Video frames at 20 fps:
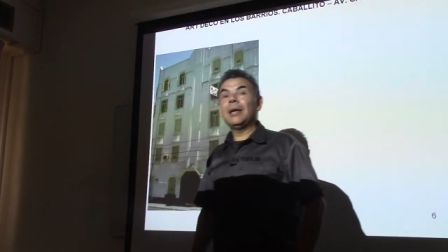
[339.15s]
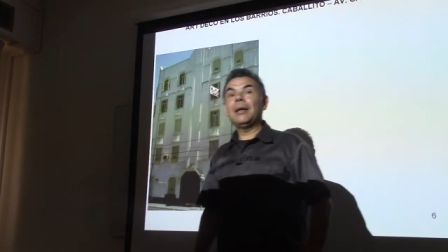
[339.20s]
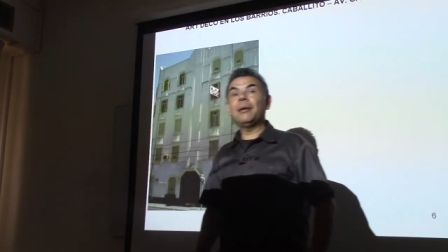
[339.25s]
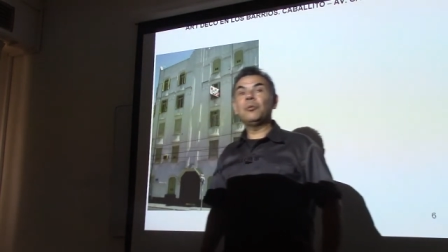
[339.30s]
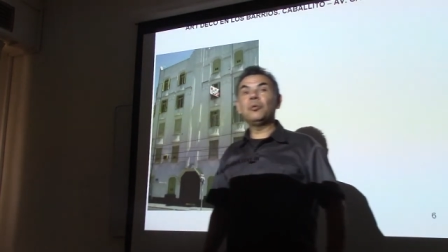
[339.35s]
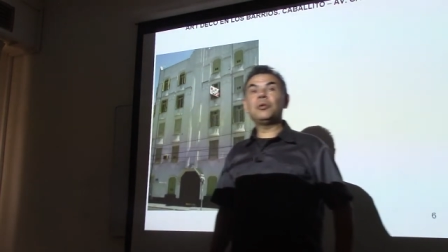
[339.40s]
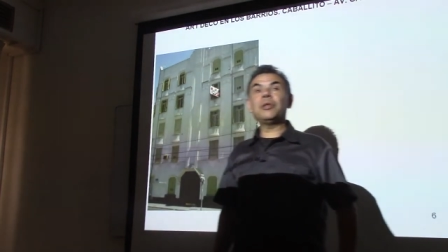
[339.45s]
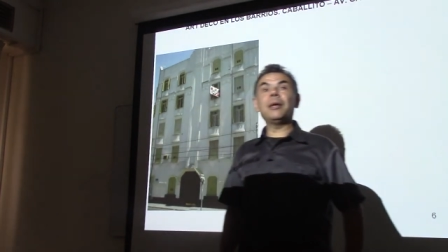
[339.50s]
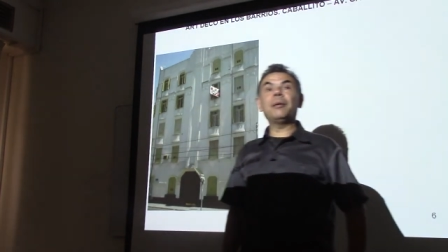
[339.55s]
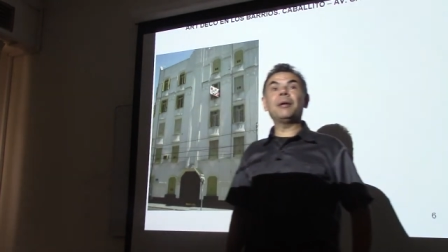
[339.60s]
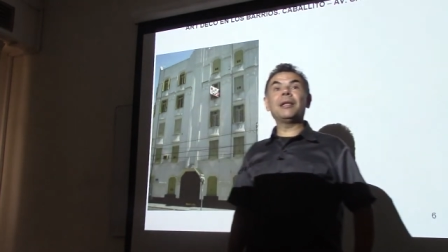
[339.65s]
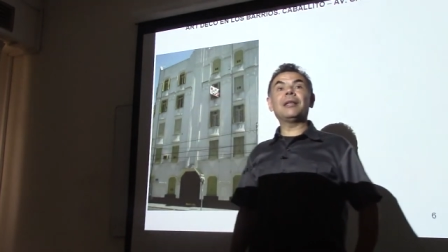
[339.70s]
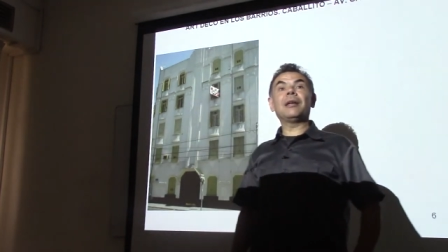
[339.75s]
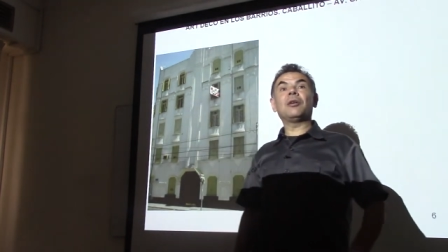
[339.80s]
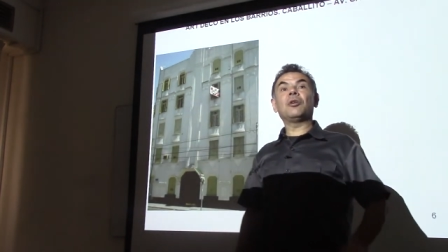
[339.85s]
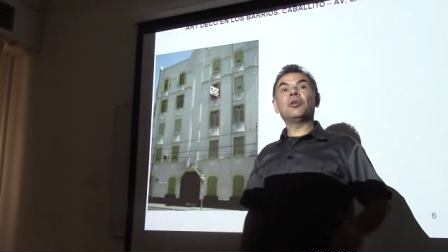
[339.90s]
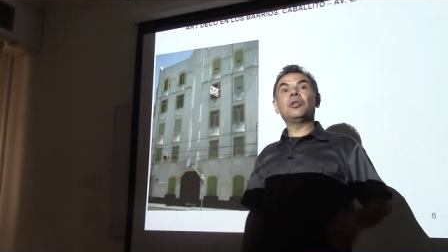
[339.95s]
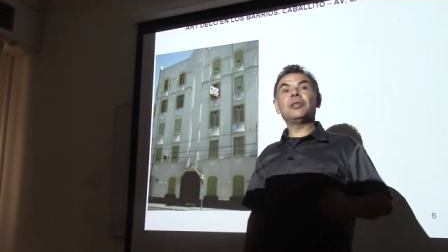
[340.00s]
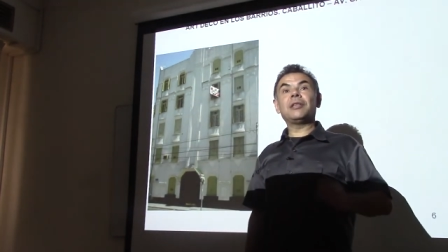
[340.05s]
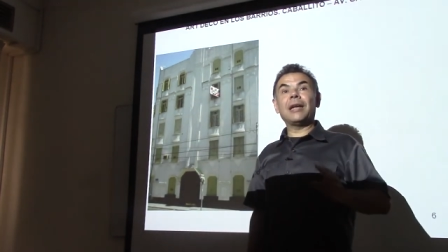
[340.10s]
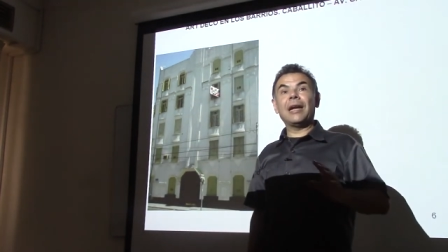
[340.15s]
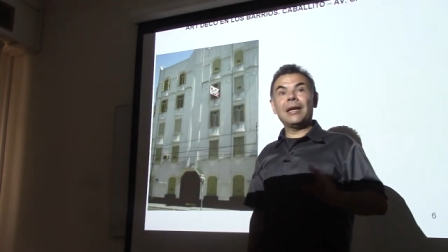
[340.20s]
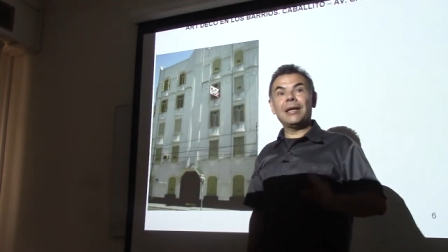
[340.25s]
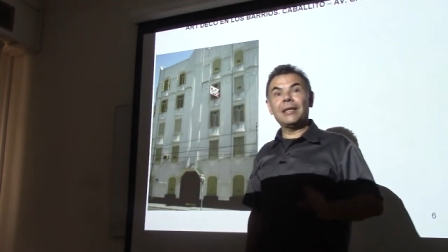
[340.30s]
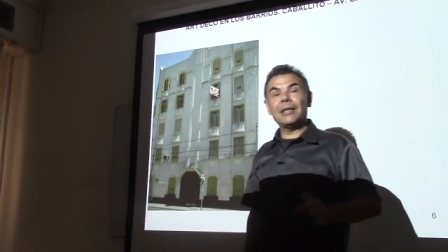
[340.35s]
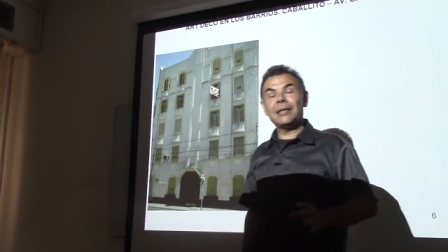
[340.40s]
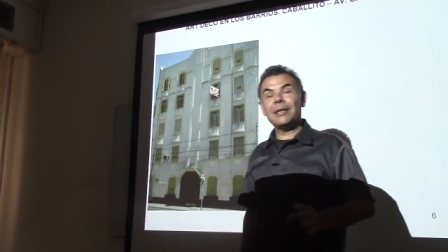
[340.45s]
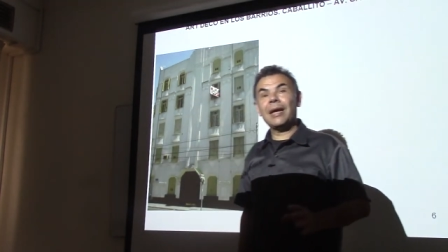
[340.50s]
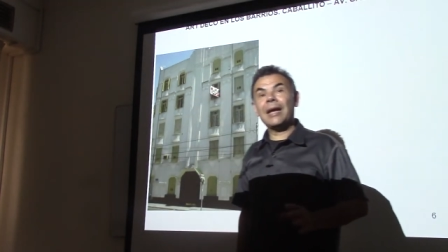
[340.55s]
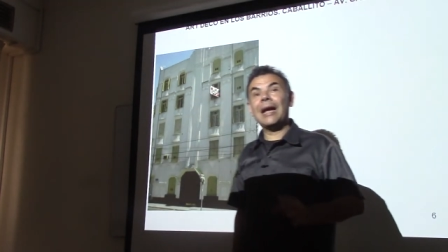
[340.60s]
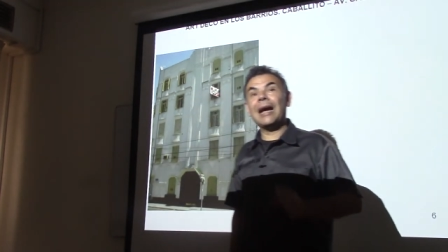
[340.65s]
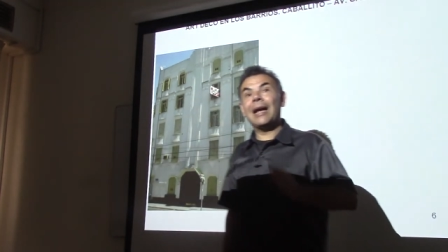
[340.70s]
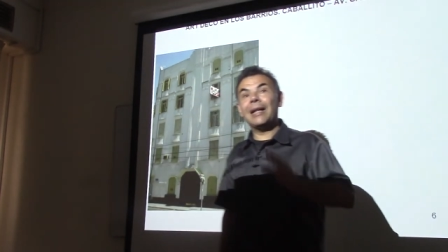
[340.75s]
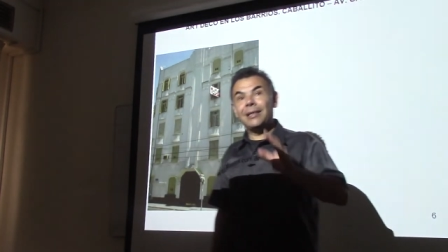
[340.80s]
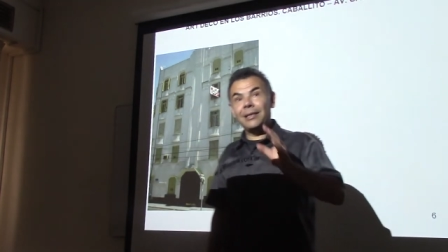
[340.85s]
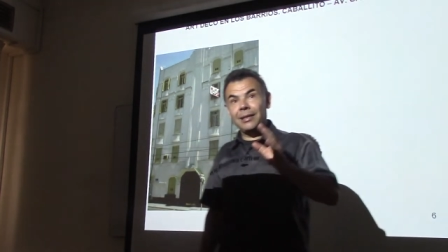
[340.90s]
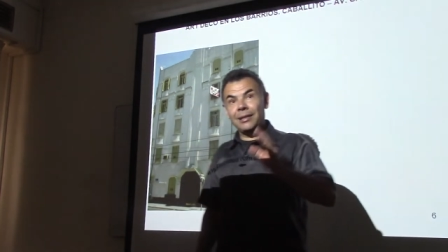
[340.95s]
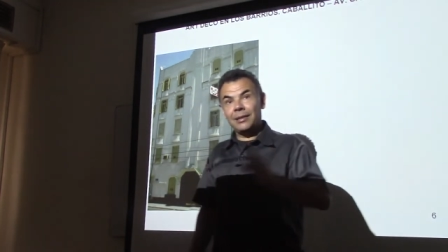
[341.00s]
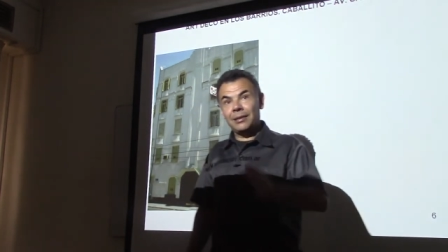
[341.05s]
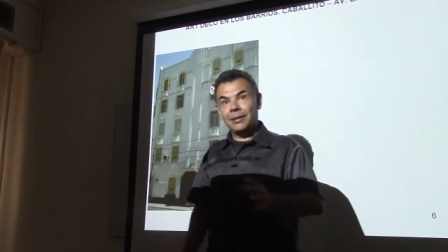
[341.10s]
ustedes van a encontrar en
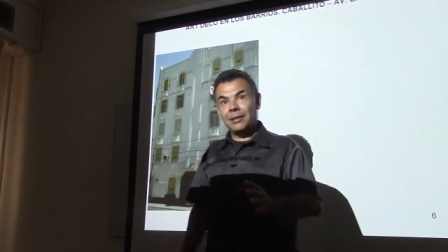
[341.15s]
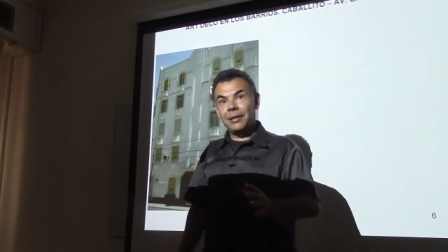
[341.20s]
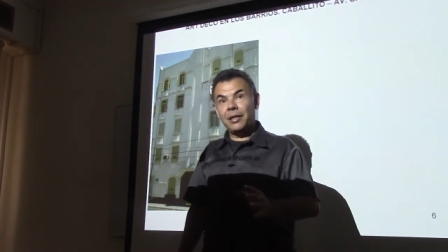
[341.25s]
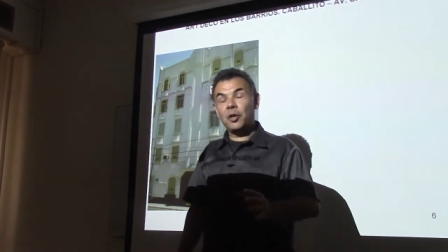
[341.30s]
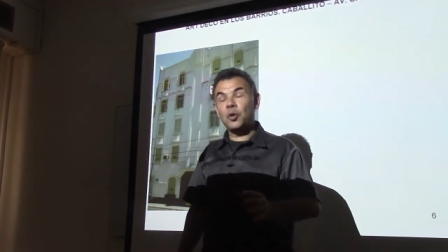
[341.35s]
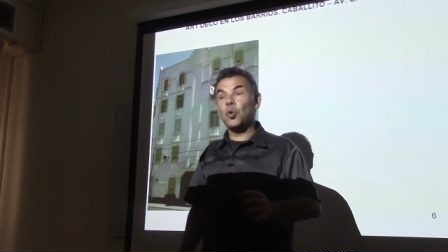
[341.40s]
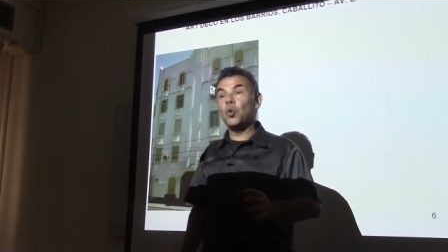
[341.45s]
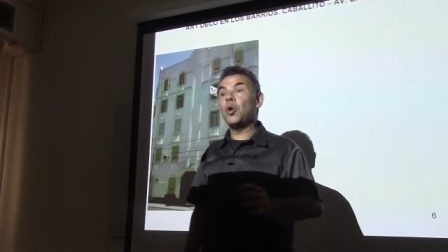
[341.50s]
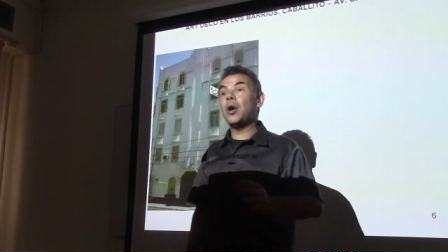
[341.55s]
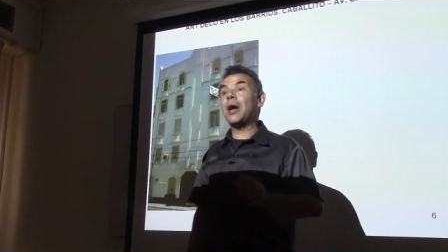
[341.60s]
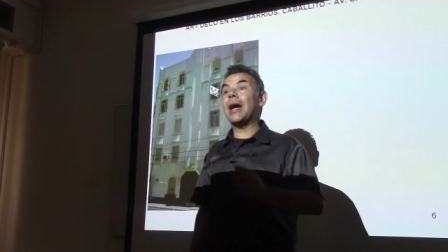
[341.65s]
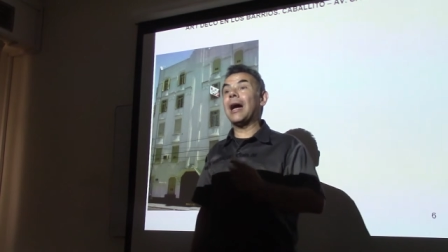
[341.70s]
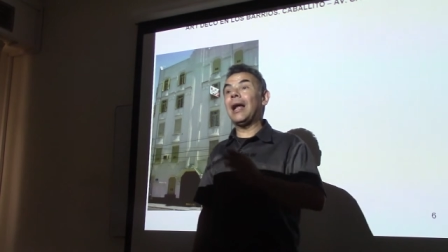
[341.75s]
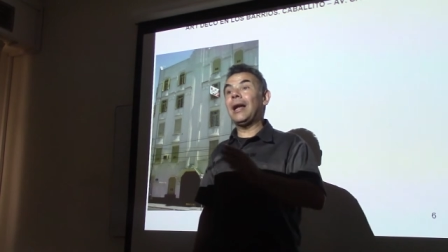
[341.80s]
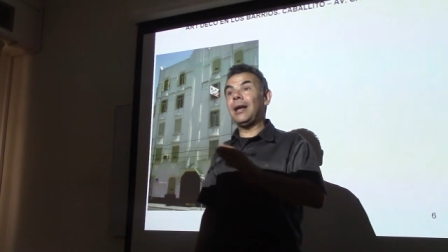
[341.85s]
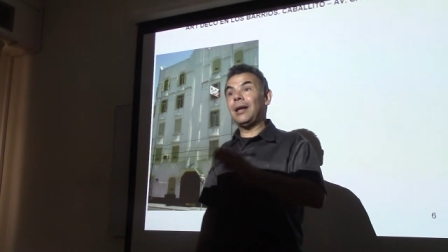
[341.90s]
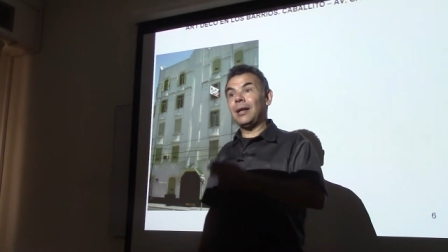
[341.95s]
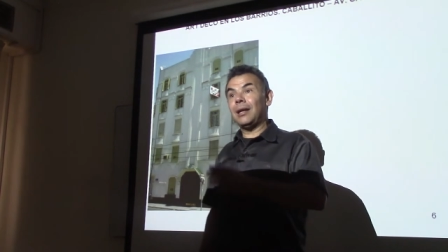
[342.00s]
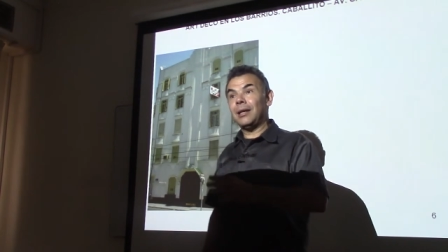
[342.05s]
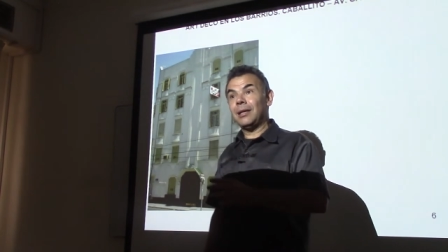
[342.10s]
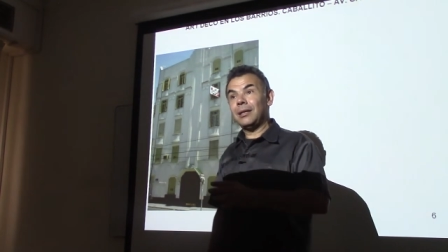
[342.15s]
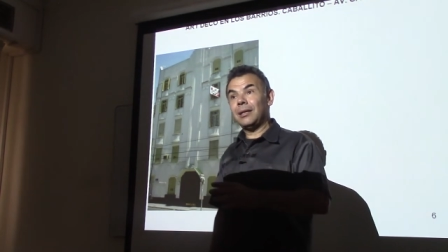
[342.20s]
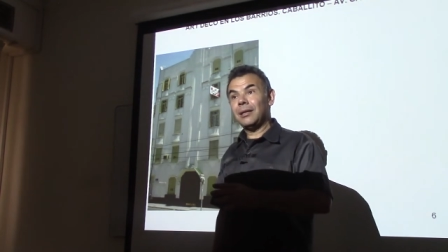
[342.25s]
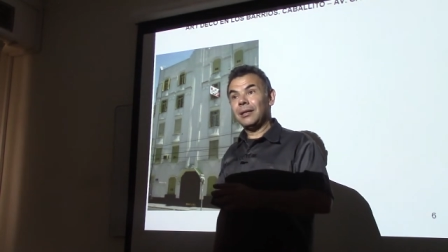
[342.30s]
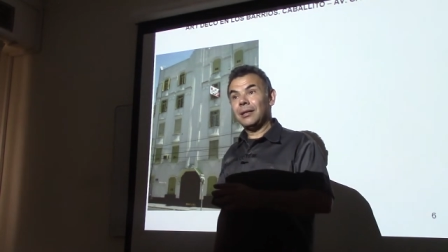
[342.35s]
Canin y Juncal